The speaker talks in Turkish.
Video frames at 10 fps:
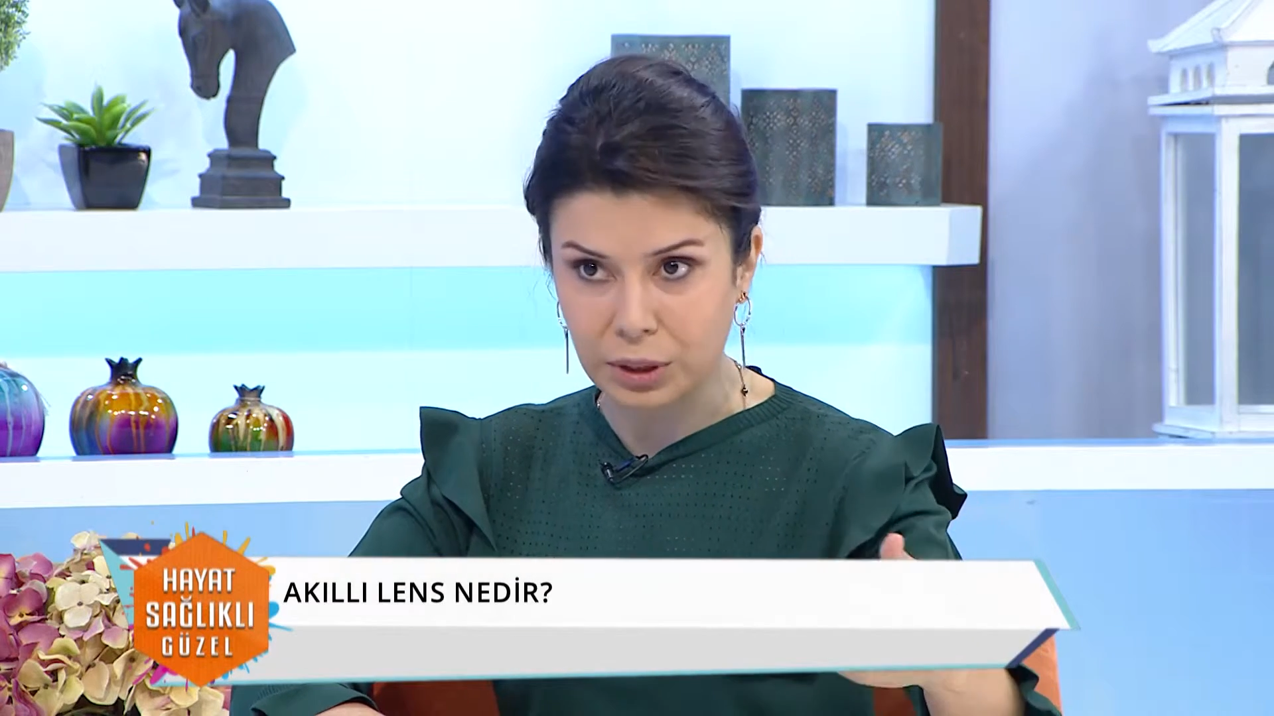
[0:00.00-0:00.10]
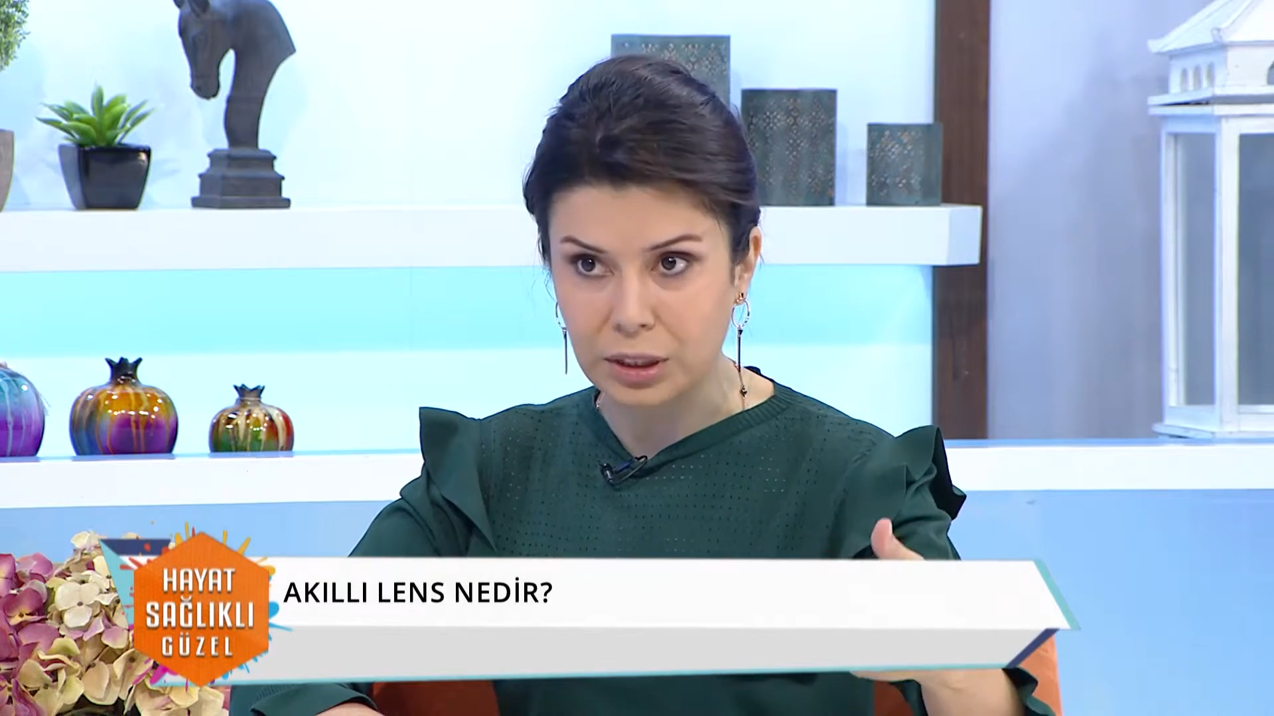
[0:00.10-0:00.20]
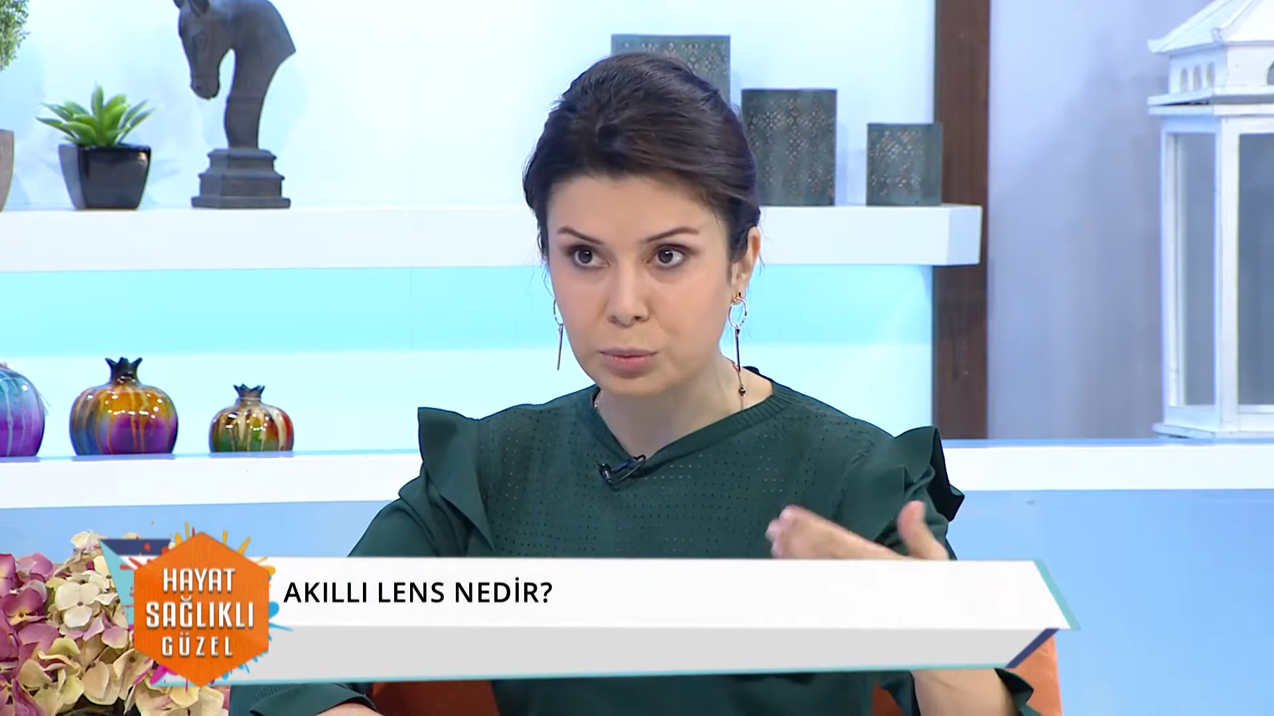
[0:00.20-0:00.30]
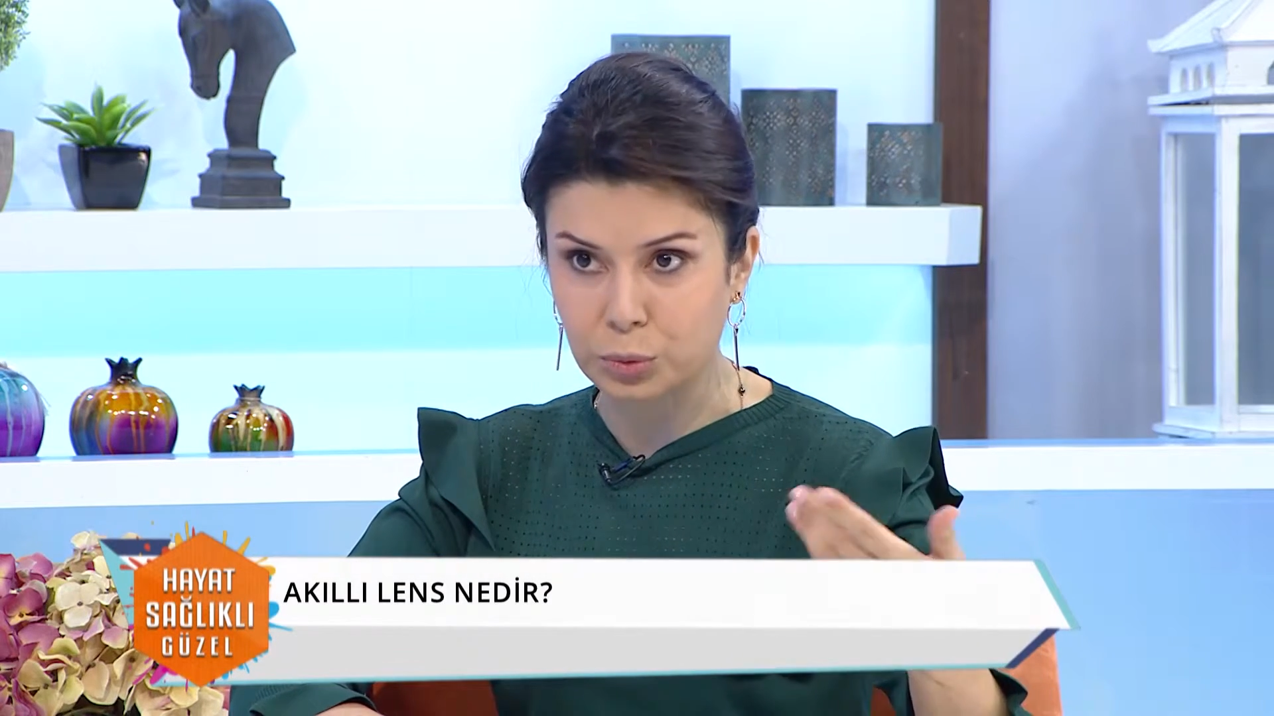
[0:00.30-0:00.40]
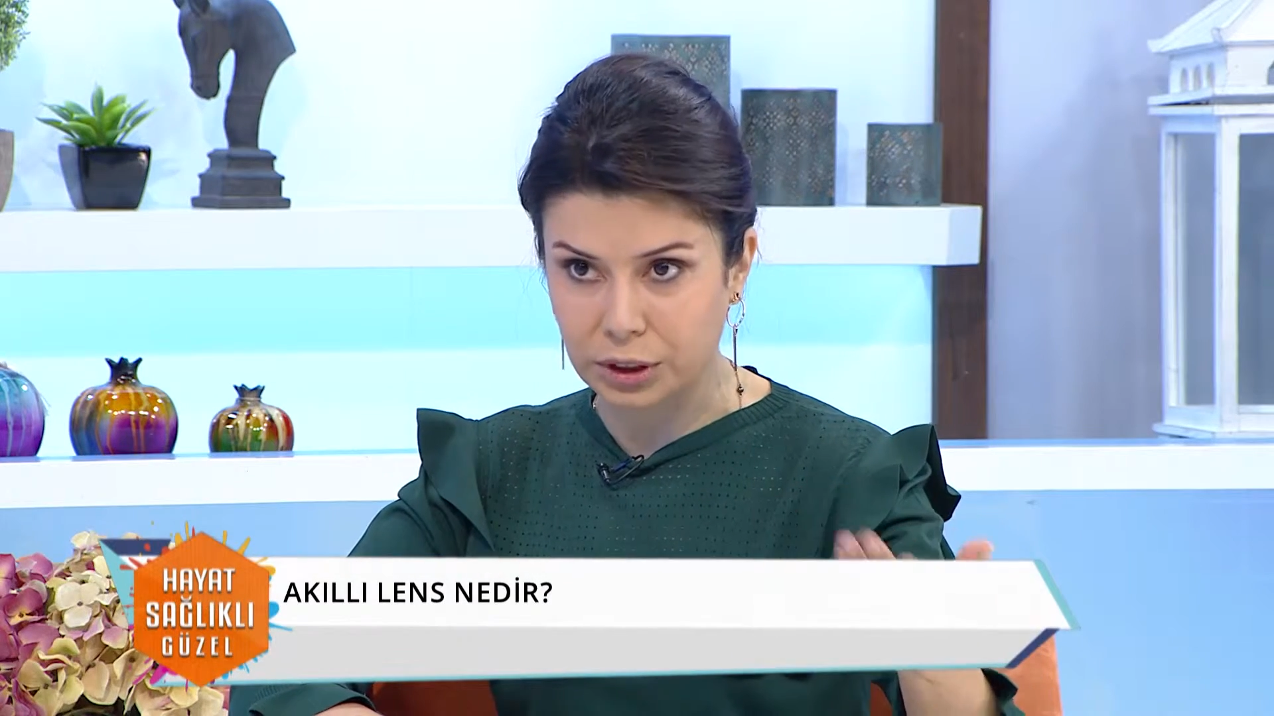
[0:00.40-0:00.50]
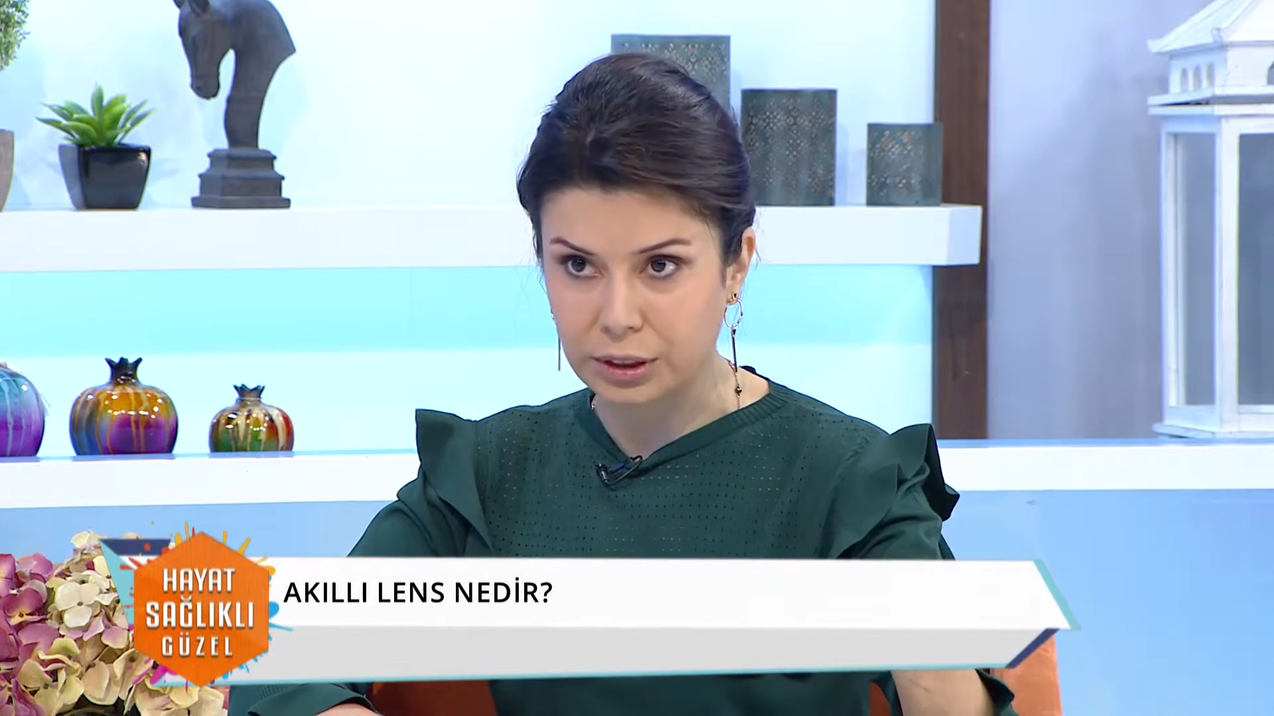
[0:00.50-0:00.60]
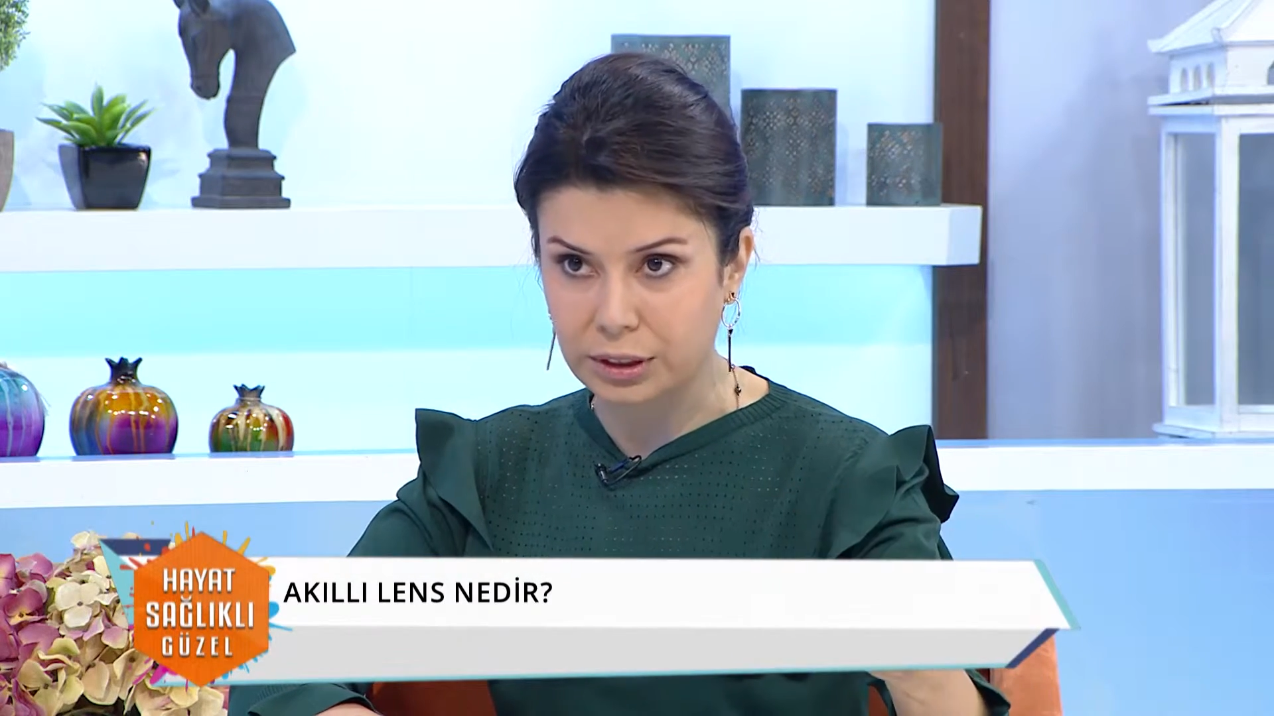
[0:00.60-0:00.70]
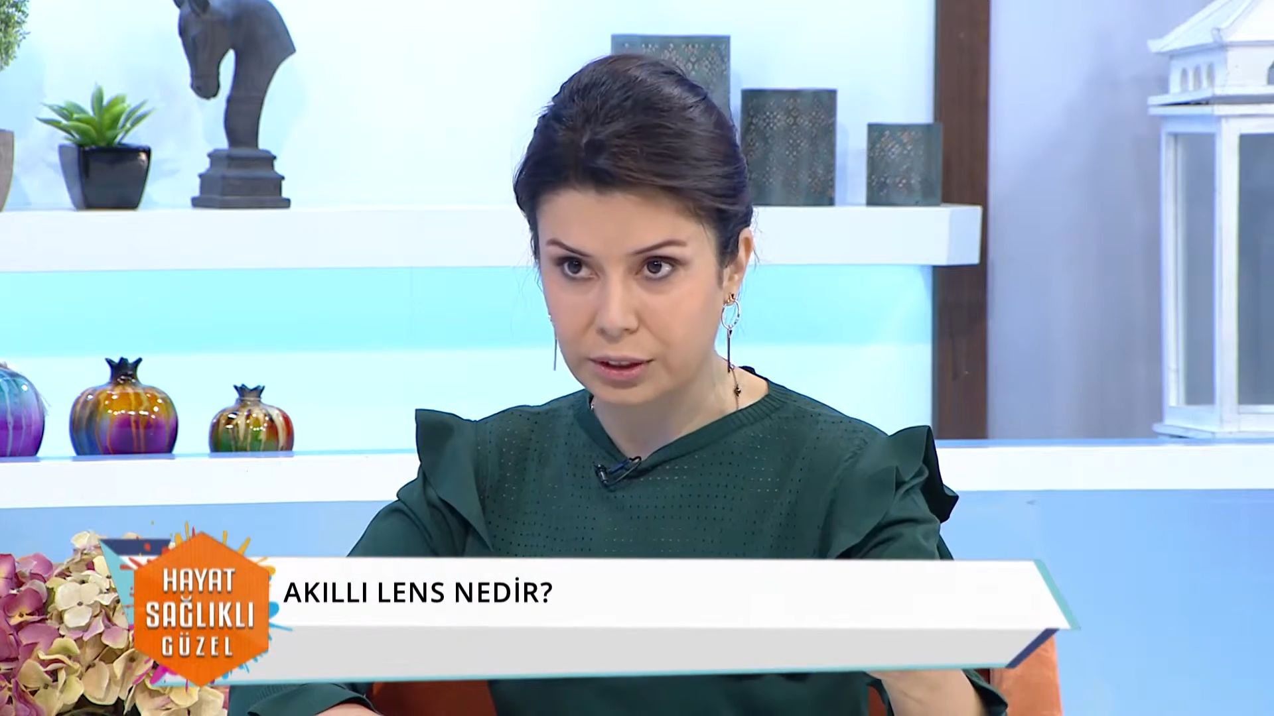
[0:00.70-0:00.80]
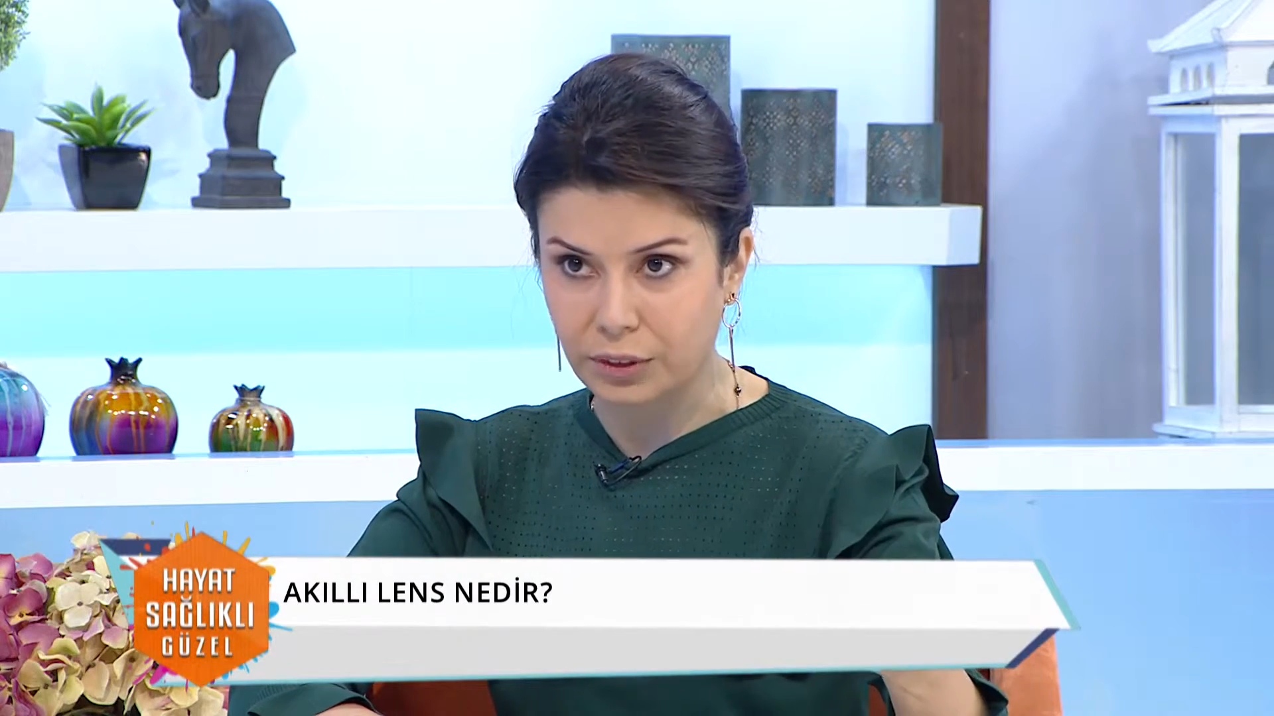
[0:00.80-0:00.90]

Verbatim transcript: biraz bulanıklık